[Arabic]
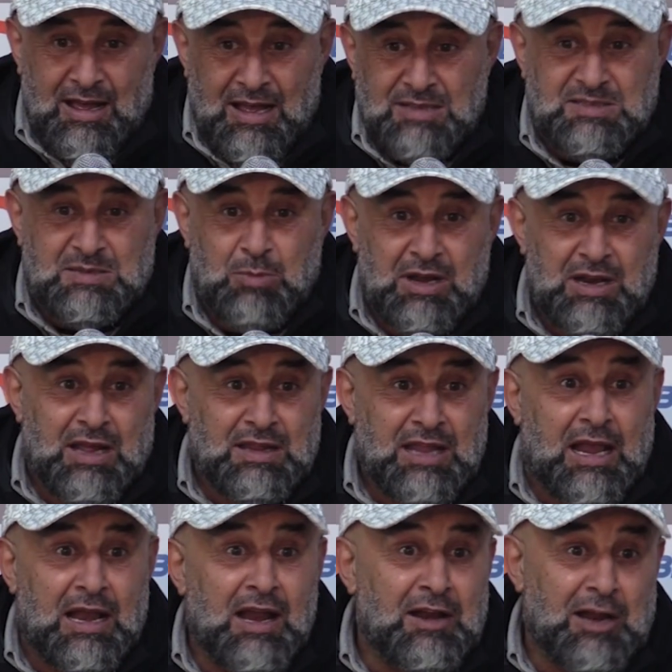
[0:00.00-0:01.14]
هاد السمانه
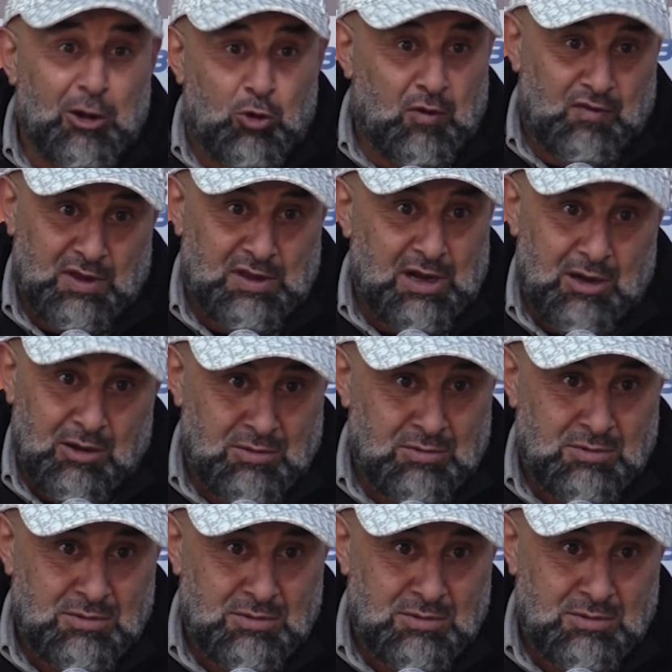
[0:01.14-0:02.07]
هذيك لنا الكوفيد راه